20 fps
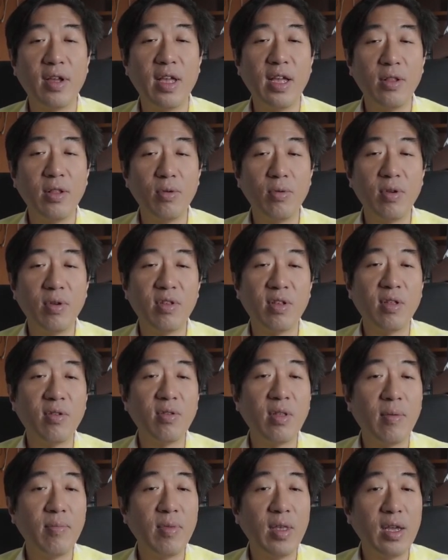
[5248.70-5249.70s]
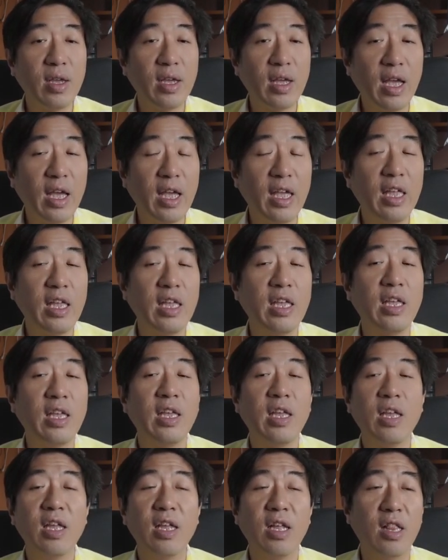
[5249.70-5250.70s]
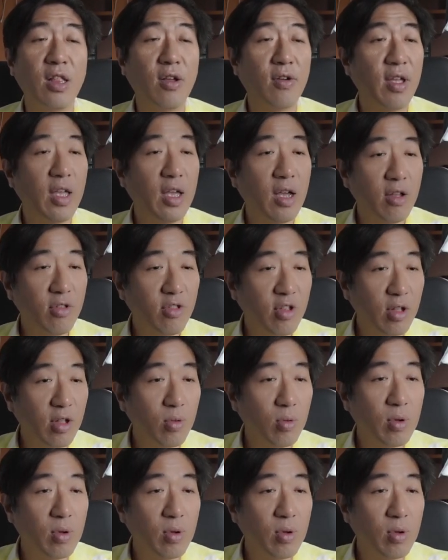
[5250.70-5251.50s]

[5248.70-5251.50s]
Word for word: เราแค่รู้ว่าจะต้องทำยังไงเราแค่เข้าใจ